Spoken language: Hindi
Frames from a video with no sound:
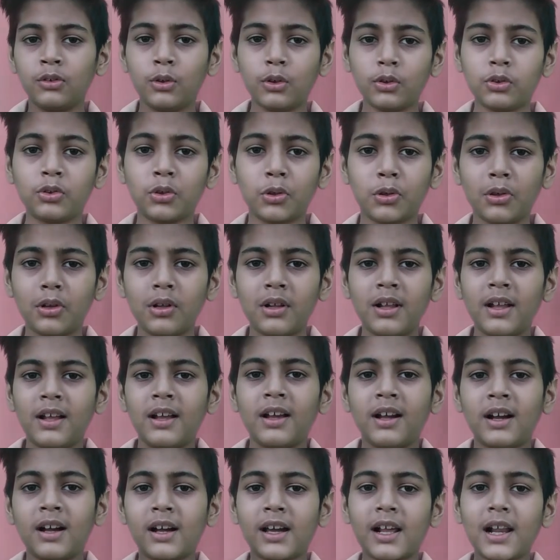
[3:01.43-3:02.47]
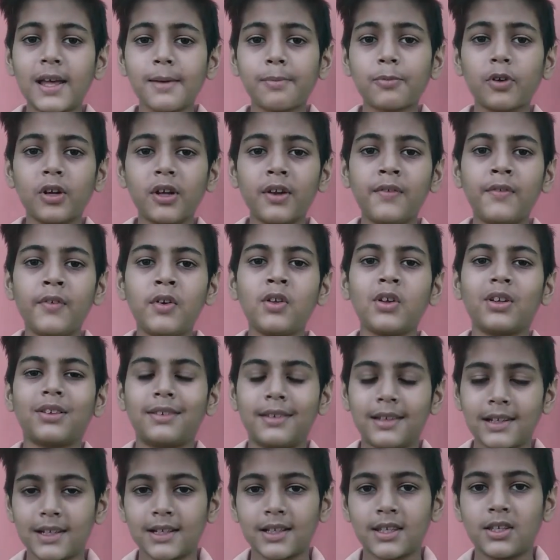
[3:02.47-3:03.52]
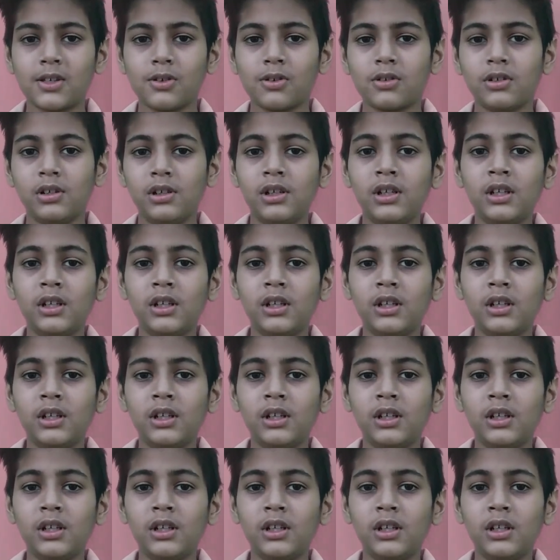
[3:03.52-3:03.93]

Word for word: दोस्तों अगर आपको ये वीडियो अच्छी लगी हो